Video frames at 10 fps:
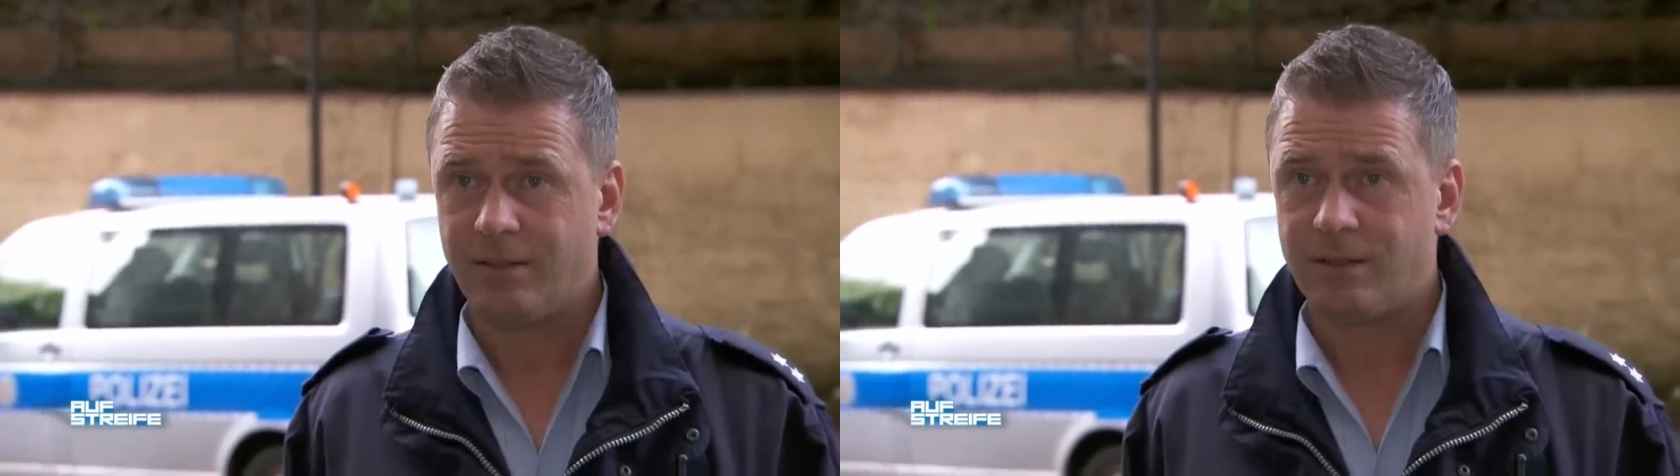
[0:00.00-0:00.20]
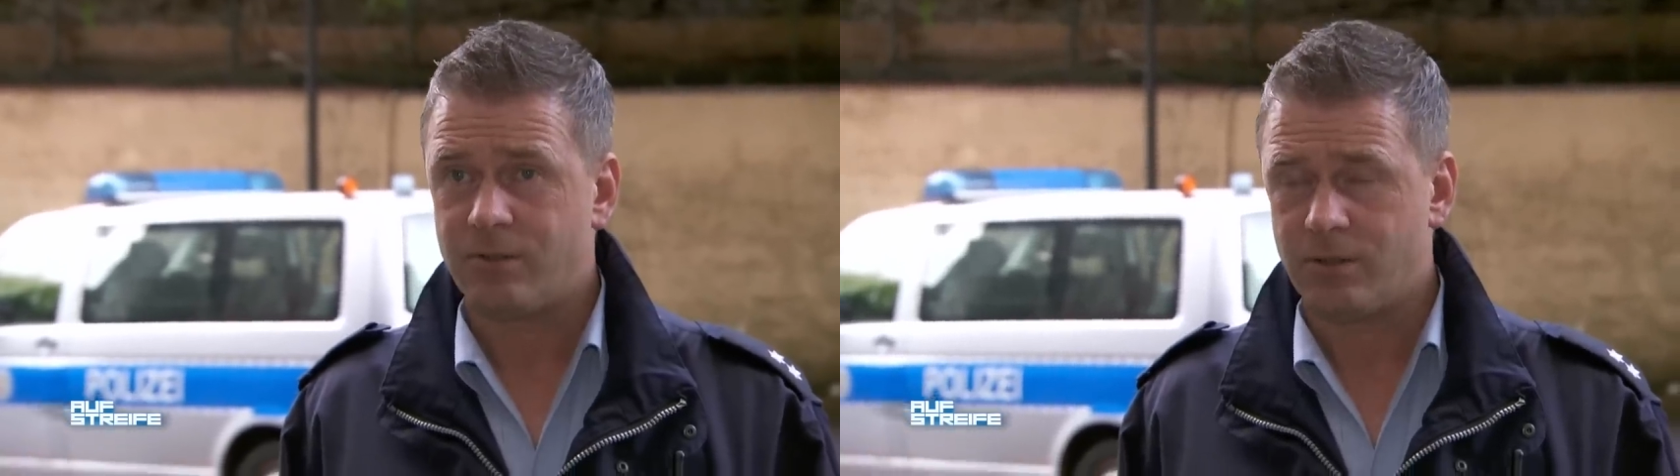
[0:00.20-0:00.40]

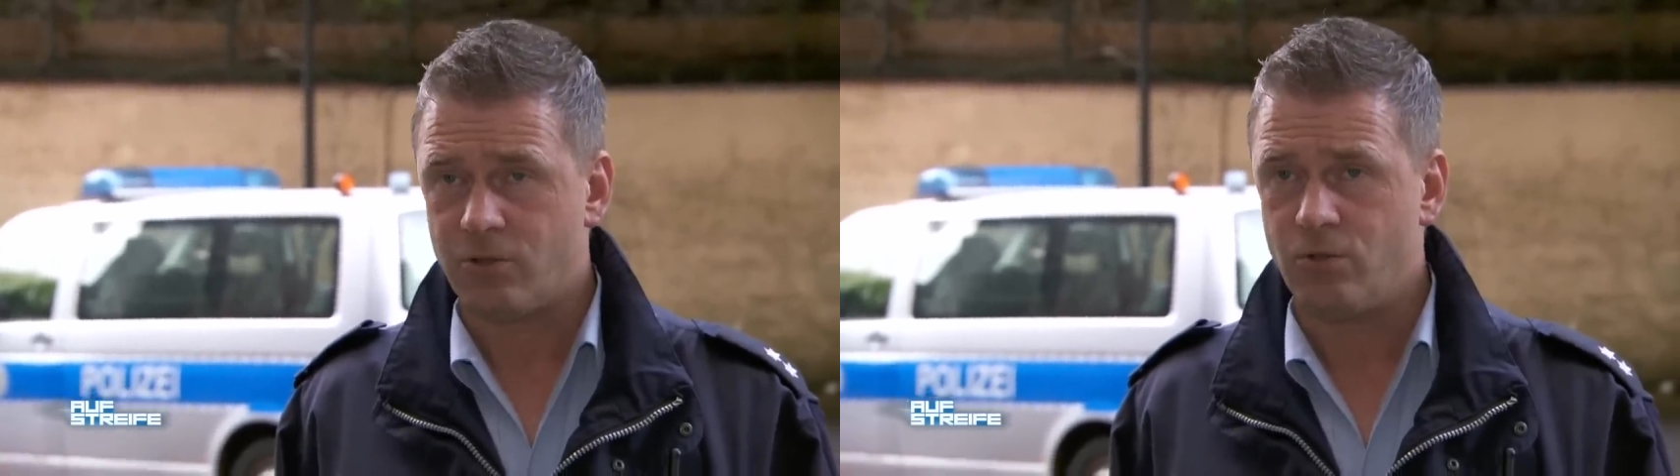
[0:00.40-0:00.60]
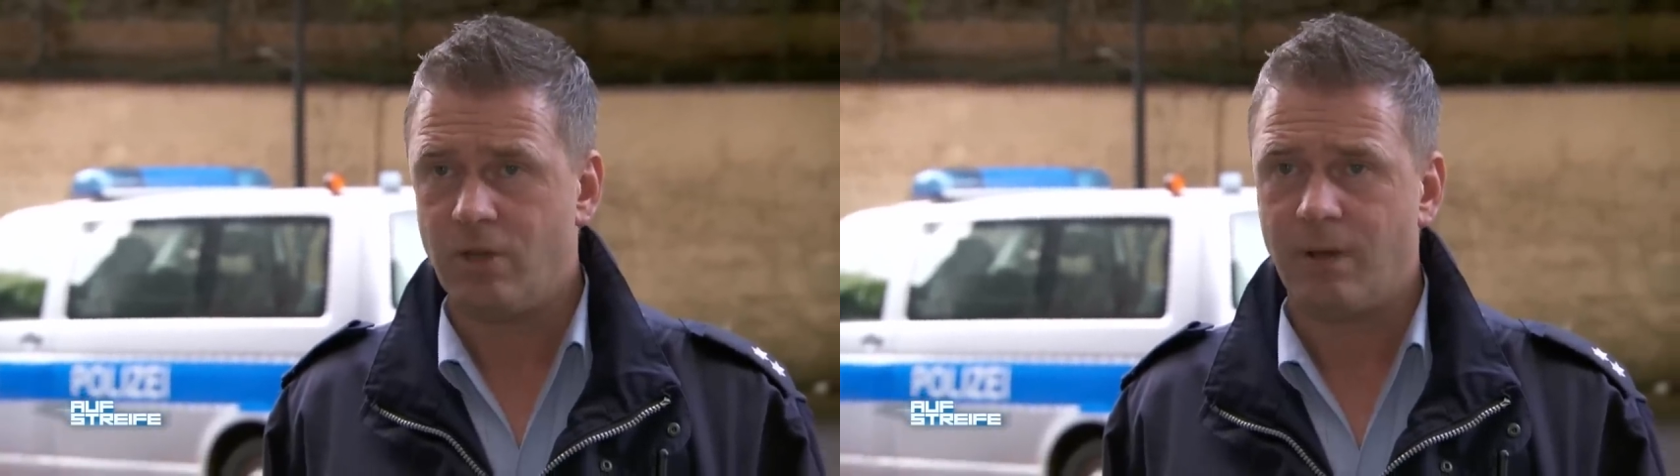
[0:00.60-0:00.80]
Das sollten die
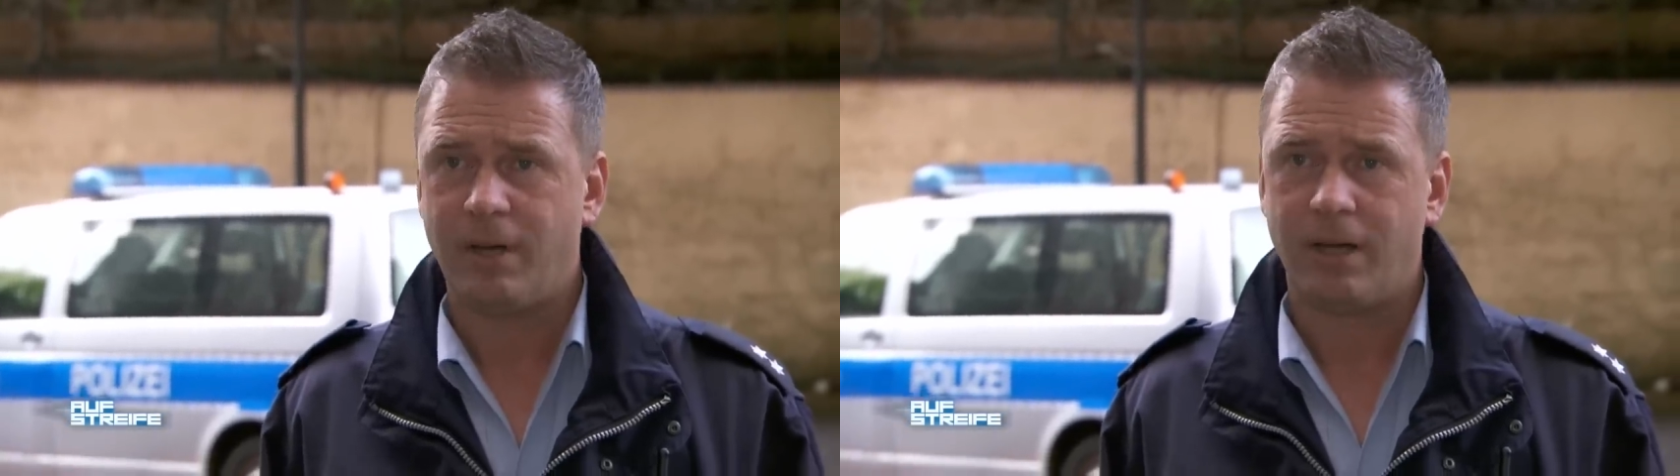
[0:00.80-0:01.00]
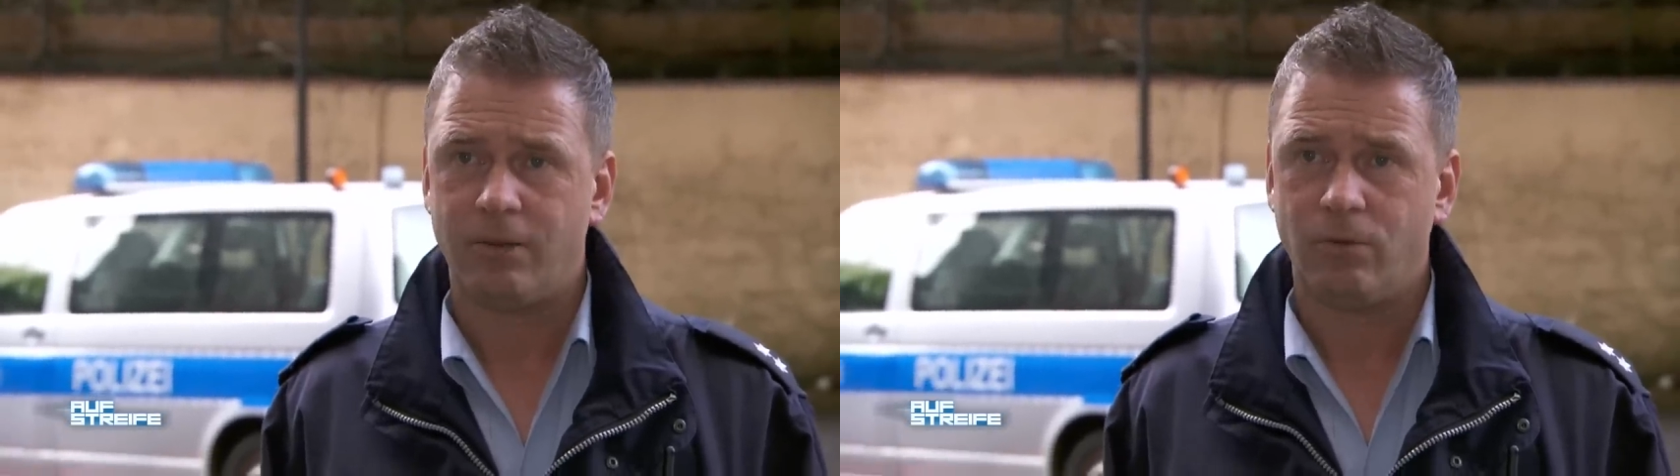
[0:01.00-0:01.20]
Schüler
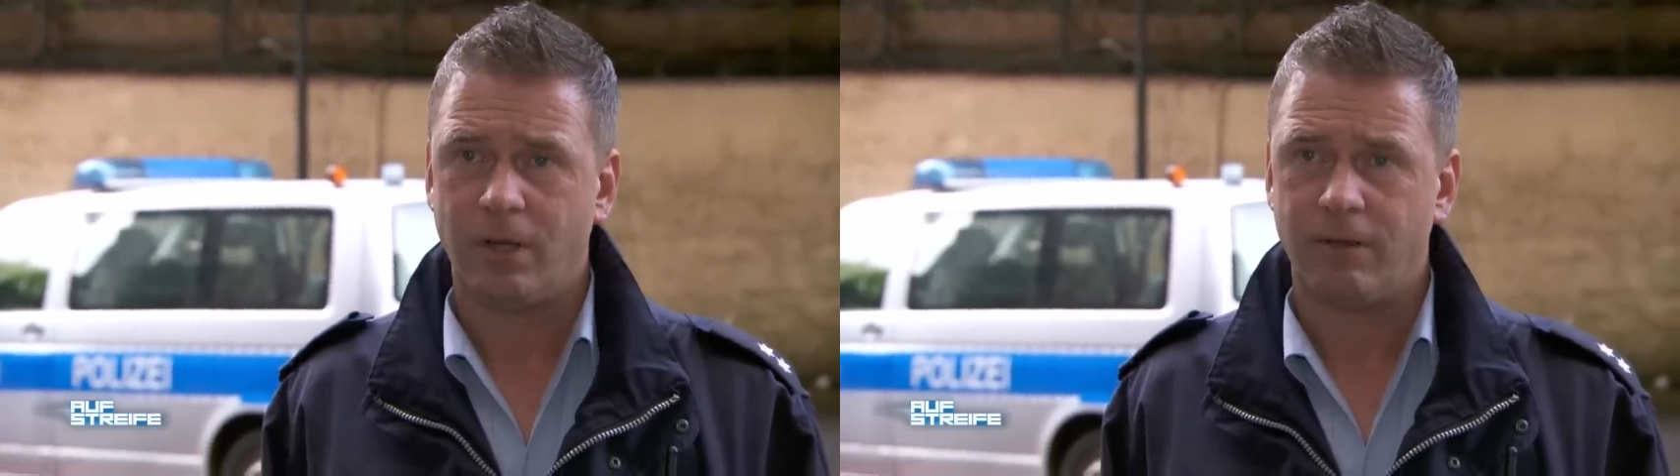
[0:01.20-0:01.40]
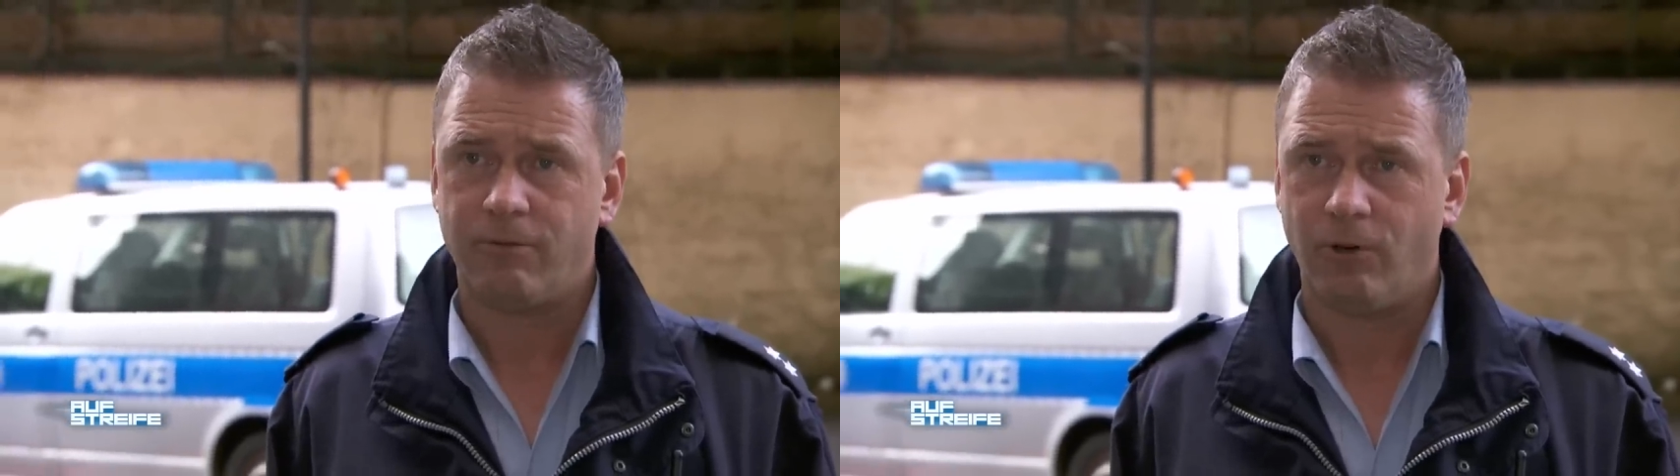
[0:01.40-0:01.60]
machen oder
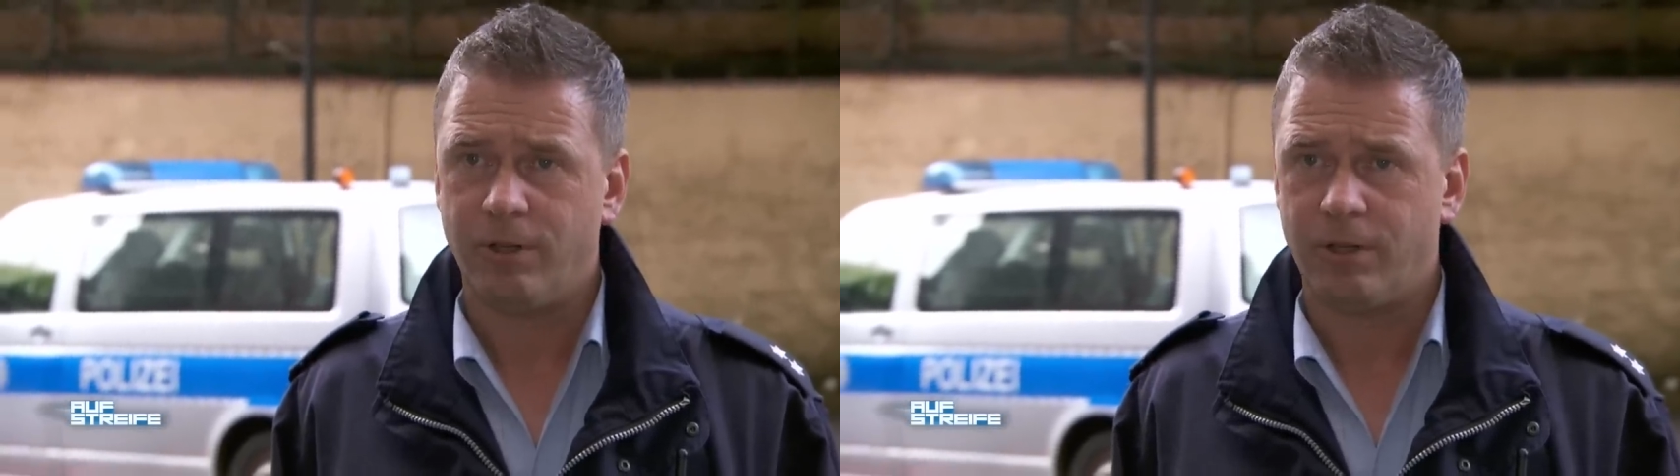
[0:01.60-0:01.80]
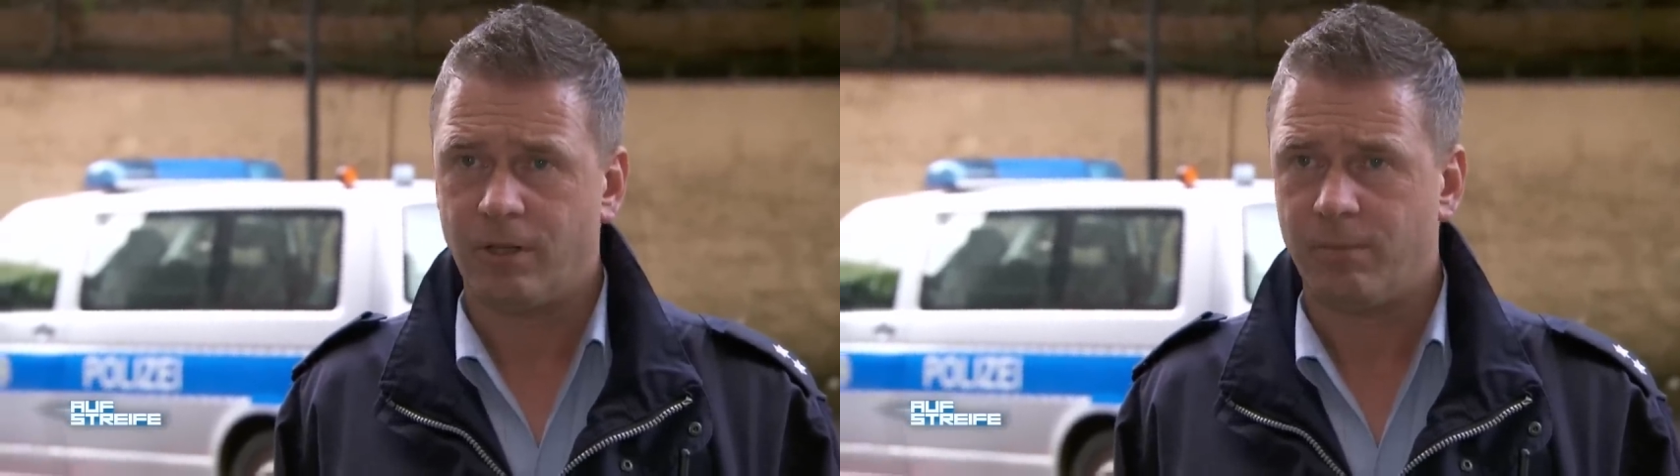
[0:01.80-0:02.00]
an Freunde,